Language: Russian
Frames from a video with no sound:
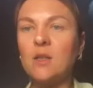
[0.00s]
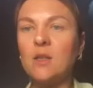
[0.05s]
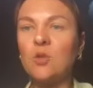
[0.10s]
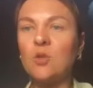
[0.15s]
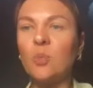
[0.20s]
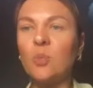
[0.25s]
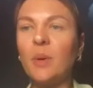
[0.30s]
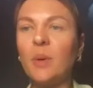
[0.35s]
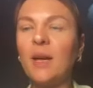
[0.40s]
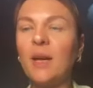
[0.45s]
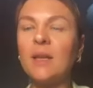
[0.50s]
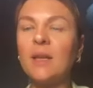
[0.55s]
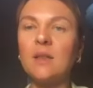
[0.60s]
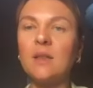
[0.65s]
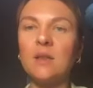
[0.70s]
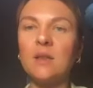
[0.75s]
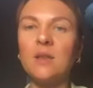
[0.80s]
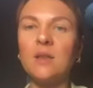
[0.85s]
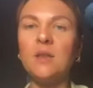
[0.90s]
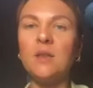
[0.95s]

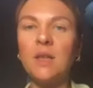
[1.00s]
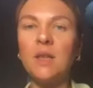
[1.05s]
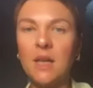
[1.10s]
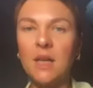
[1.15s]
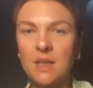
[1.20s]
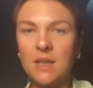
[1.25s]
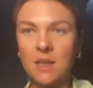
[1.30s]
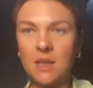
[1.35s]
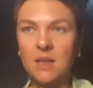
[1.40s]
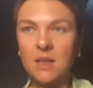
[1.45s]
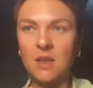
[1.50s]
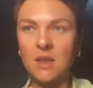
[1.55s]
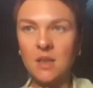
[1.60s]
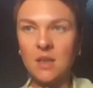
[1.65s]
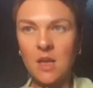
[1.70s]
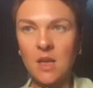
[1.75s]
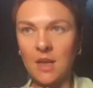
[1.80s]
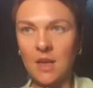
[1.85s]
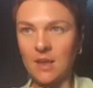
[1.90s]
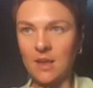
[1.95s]
наступает 12
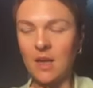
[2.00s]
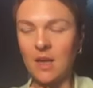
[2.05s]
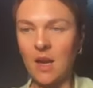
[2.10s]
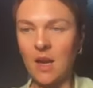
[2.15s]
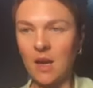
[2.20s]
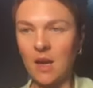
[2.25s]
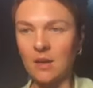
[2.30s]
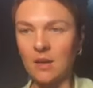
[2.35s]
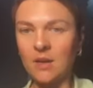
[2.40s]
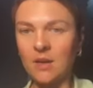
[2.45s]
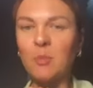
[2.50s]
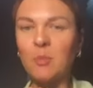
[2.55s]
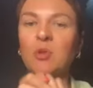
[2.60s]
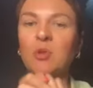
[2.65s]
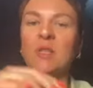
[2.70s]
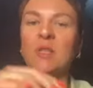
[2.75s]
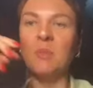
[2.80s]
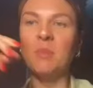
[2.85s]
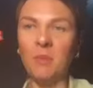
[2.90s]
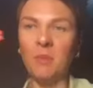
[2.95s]
дней соляра, да,
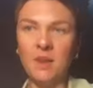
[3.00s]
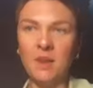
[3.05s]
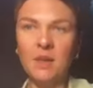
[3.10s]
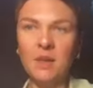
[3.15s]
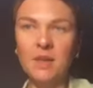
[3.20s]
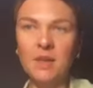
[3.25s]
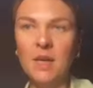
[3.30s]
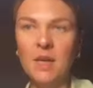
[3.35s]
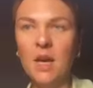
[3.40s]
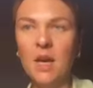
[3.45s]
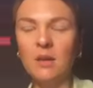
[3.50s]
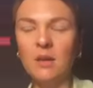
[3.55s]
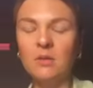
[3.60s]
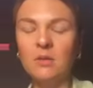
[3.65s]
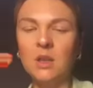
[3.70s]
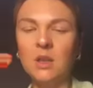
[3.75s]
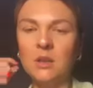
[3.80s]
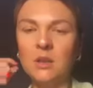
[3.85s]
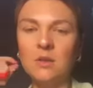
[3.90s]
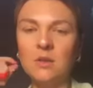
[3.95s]
после момента соляра
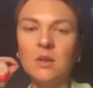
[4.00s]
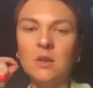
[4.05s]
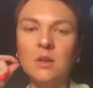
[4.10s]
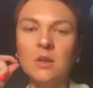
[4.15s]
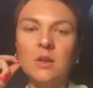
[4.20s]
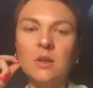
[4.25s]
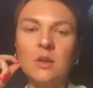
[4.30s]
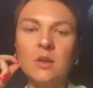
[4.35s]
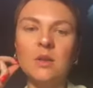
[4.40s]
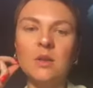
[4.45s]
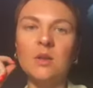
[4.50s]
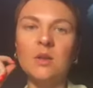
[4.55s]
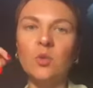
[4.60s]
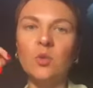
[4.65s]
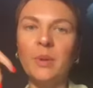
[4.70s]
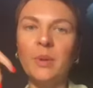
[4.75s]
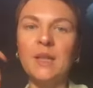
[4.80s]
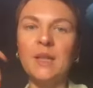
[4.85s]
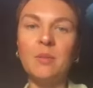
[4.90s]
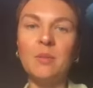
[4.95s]
вот этого э,
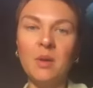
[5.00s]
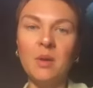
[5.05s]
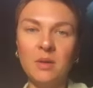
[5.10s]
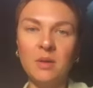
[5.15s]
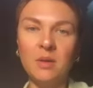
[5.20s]
наступает